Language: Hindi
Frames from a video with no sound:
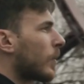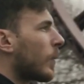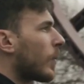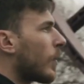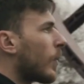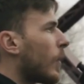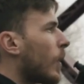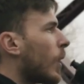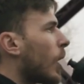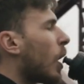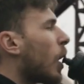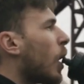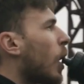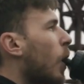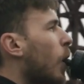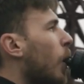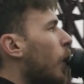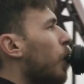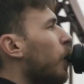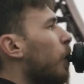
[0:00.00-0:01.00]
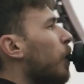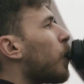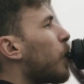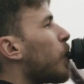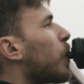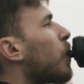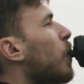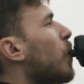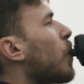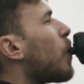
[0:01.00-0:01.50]
टॉक्सिन मेटाबॉलिन सिस्टम
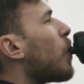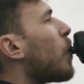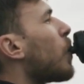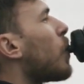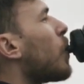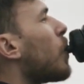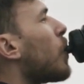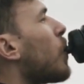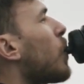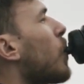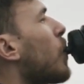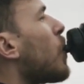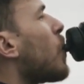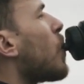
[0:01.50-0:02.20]
को नुकसान